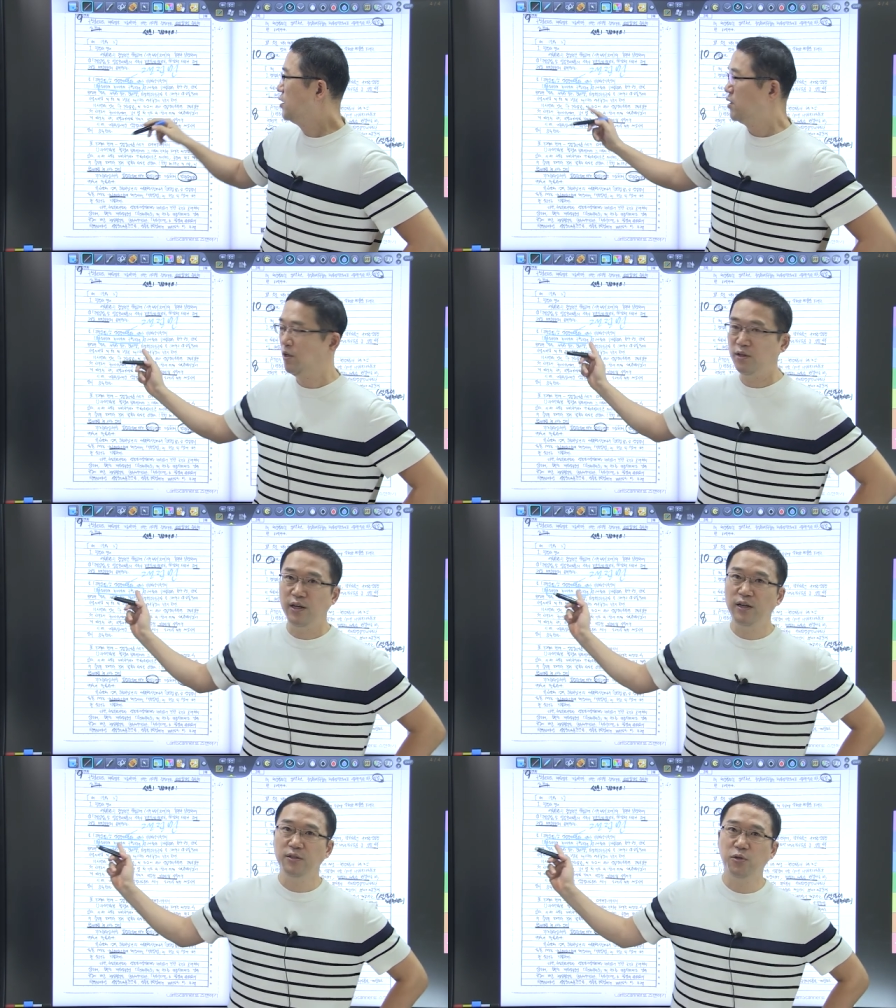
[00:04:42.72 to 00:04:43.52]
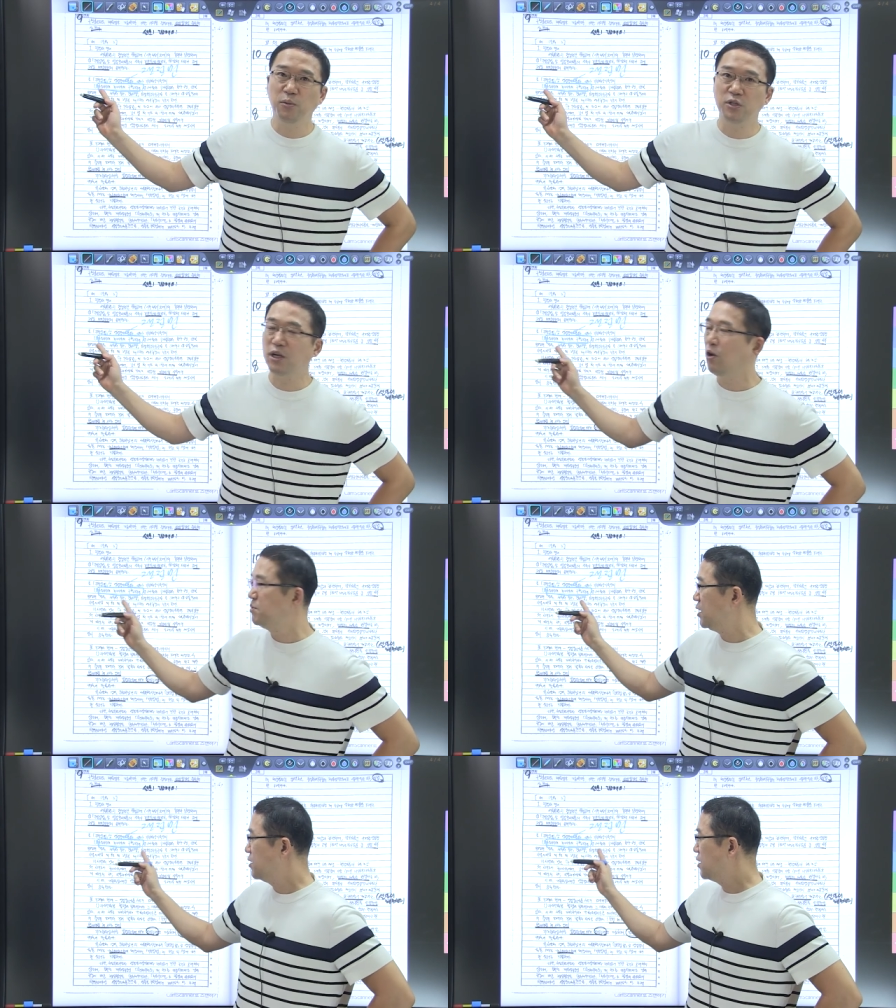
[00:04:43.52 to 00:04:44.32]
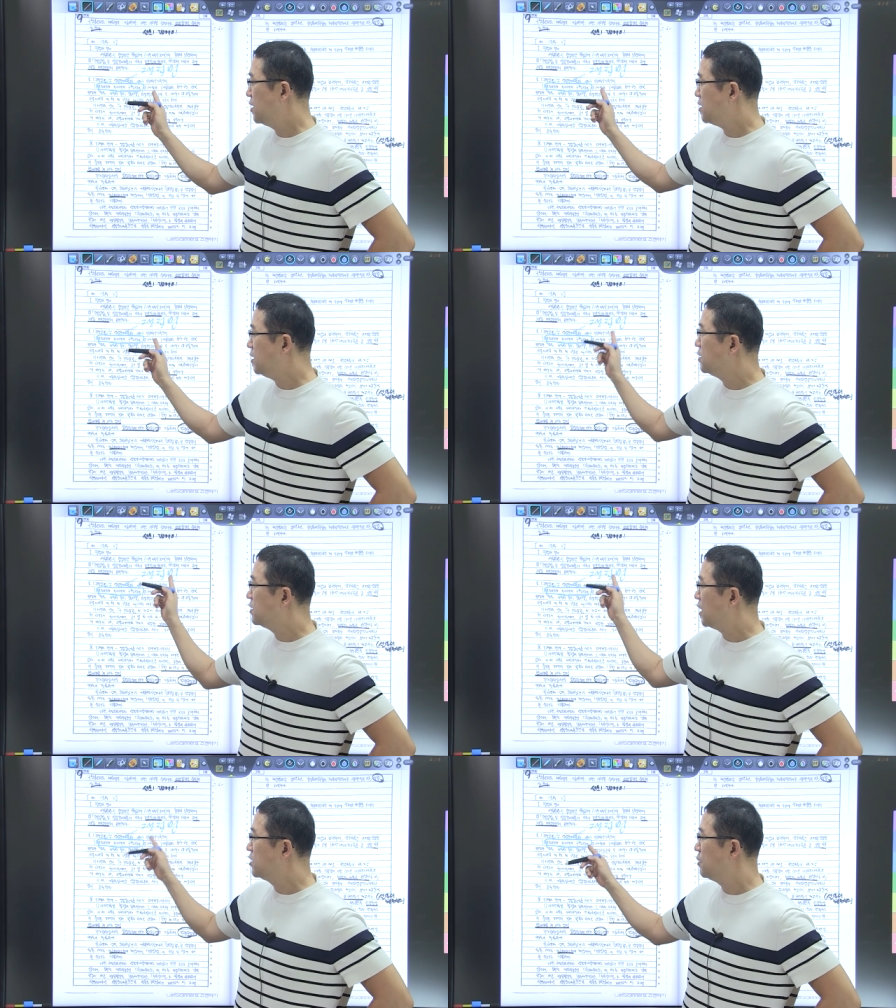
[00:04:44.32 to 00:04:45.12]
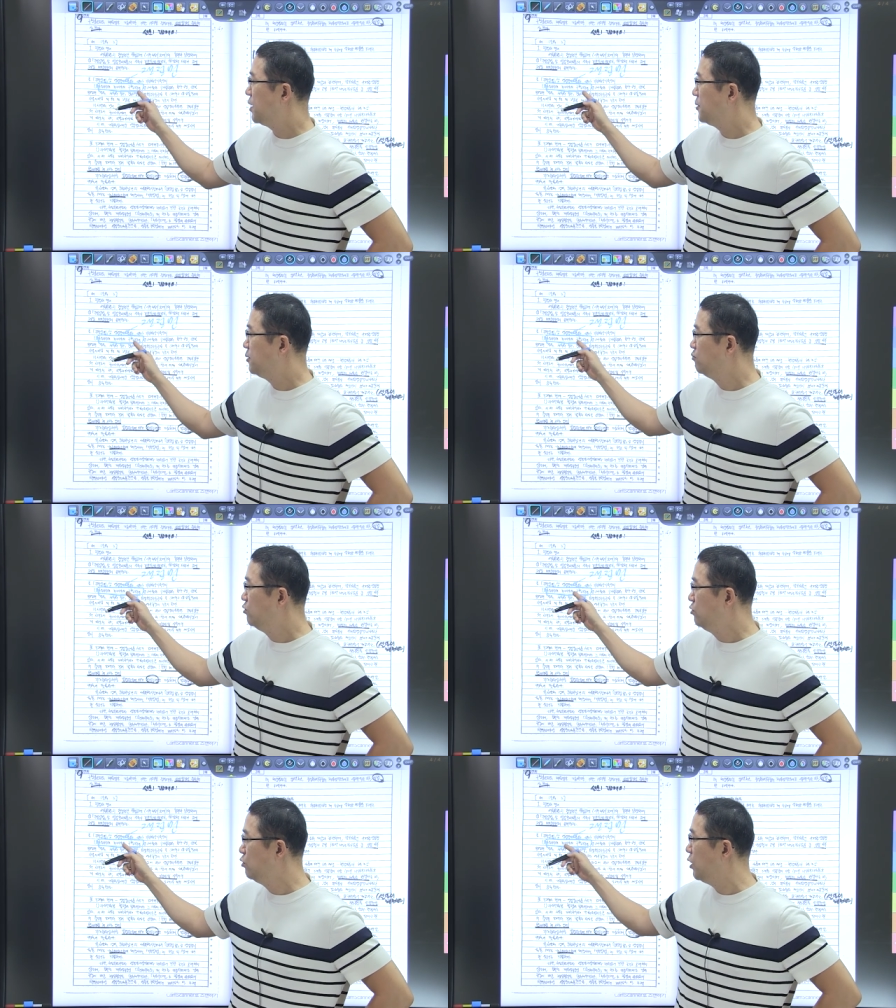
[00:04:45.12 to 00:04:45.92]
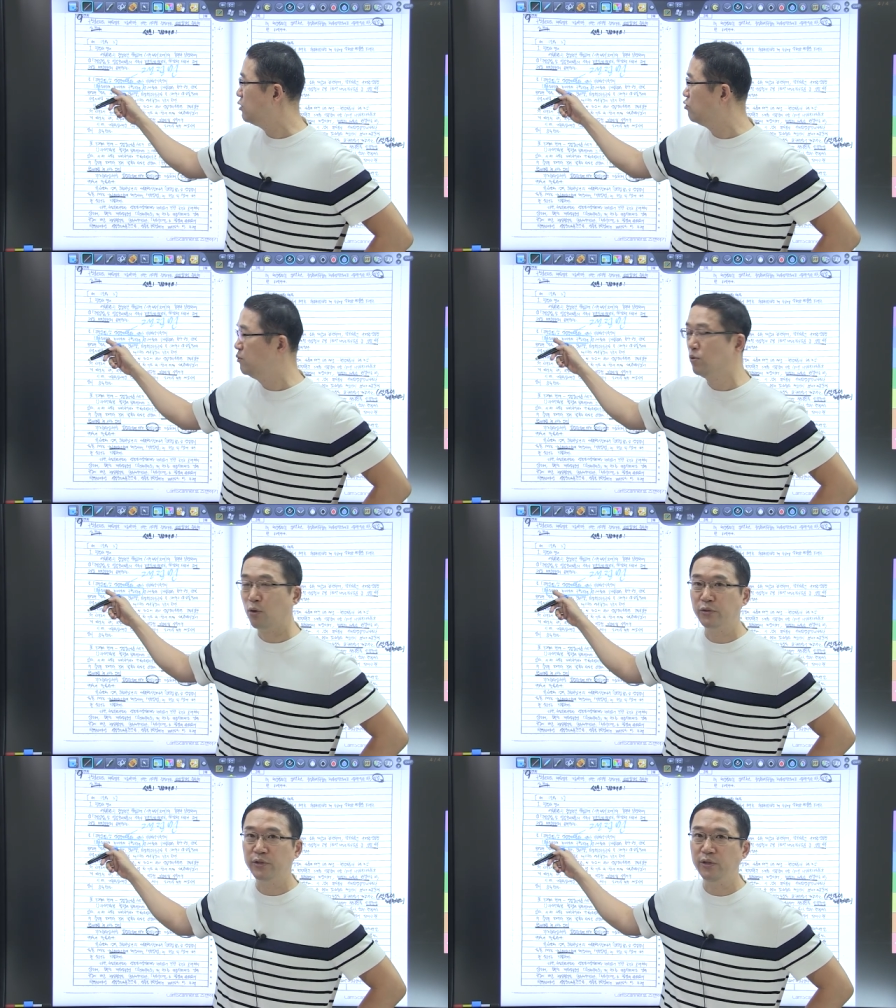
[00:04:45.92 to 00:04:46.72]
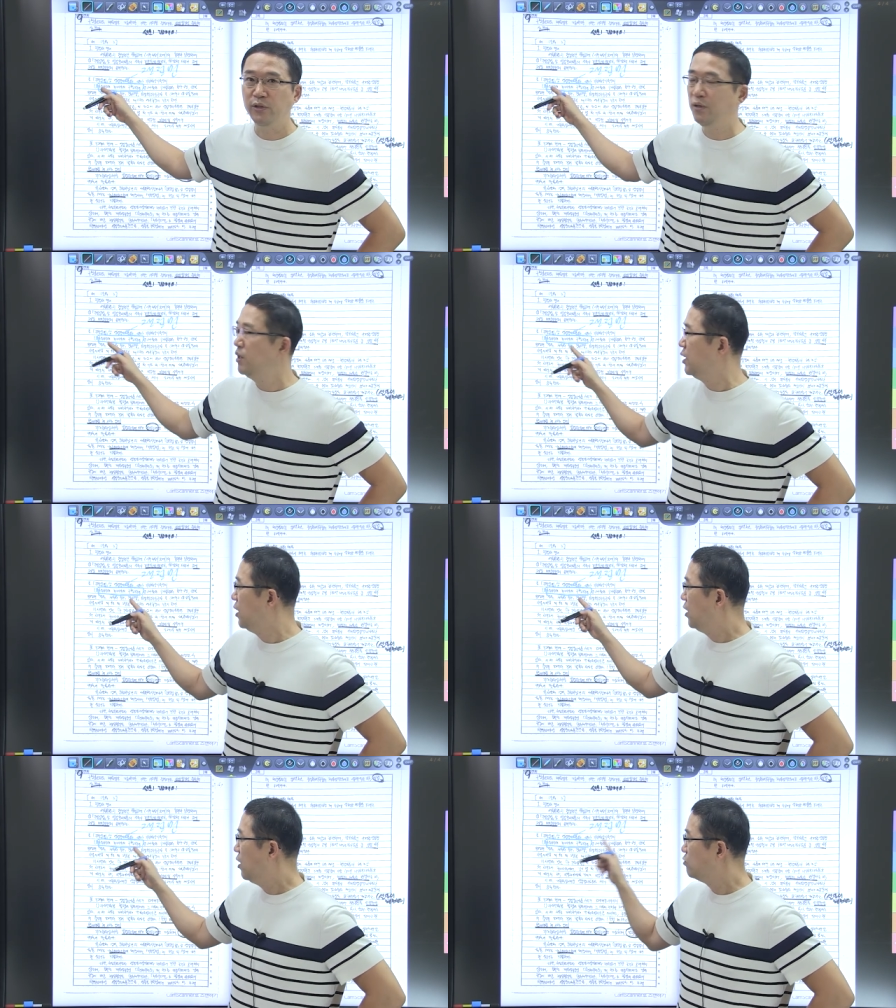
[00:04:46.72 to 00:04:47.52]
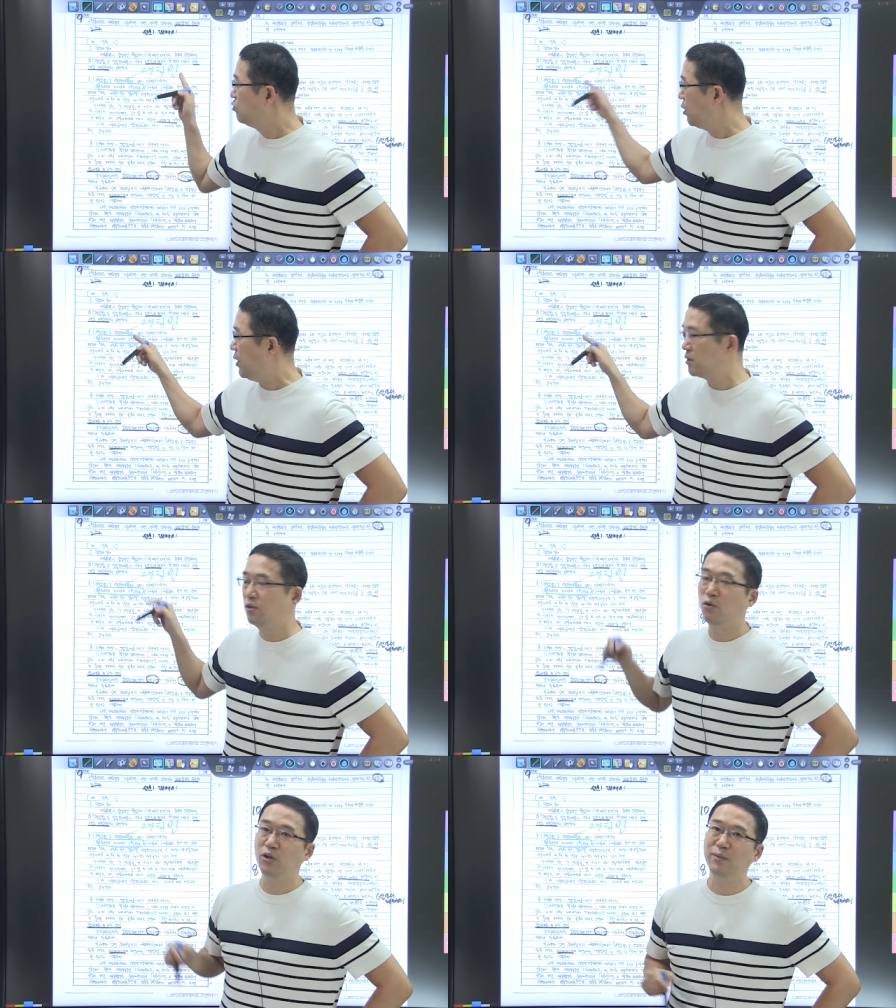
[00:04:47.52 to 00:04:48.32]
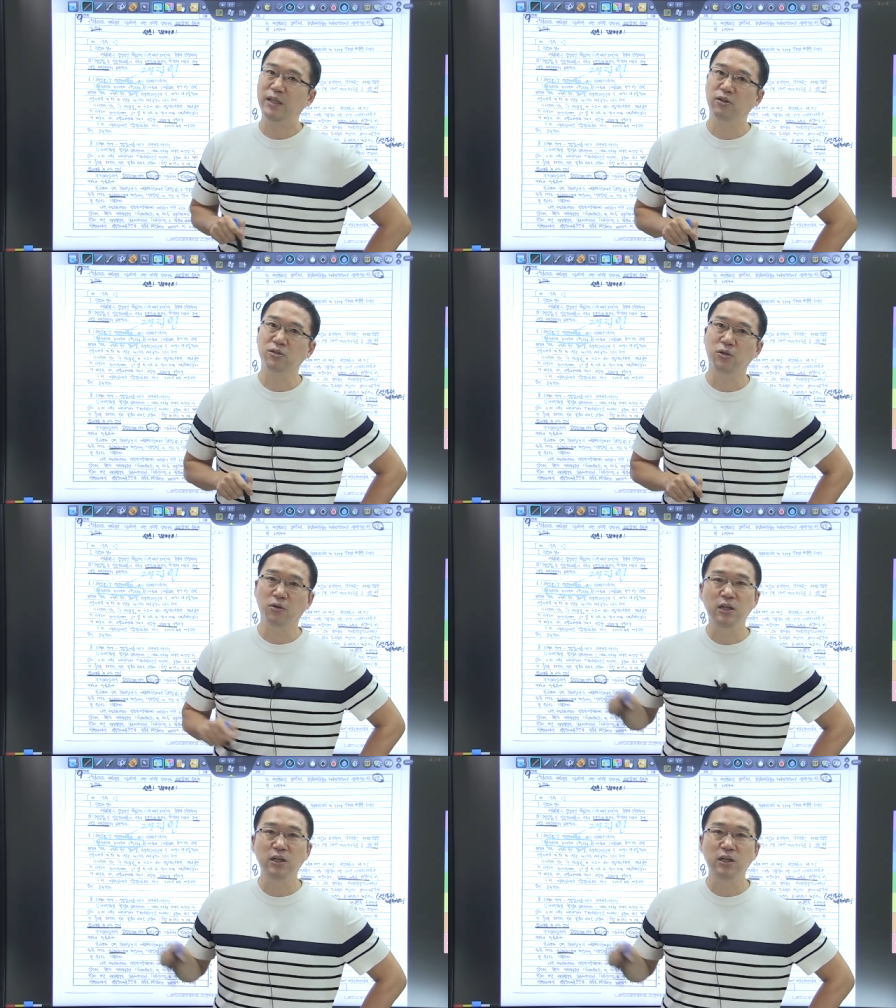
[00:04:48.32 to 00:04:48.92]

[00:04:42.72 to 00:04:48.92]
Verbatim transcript: 그런데 소목차를 없애는 대신 쟁점 이름을 문두에 둠으로써 어, 눈에 확 들어오게 만들었죠.